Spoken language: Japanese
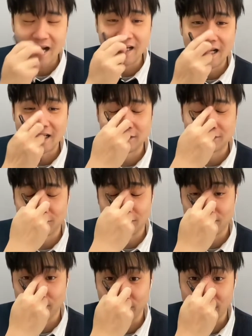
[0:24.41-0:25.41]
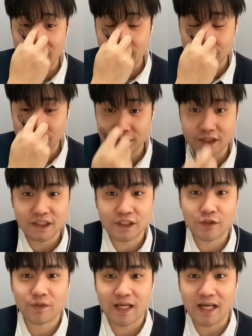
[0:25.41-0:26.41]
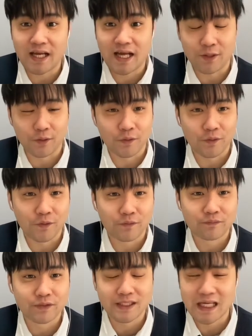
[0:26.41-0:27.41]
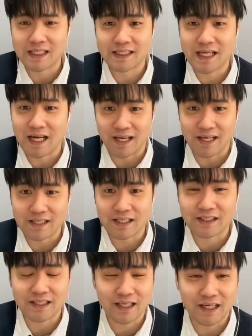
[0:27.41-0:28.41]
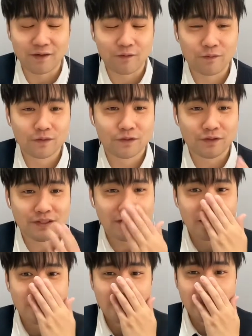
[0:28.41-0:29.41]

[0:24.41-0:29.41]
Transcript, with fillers: はい、なんとね、もうひゃく式をね、あの、やってない、やってない。本当に、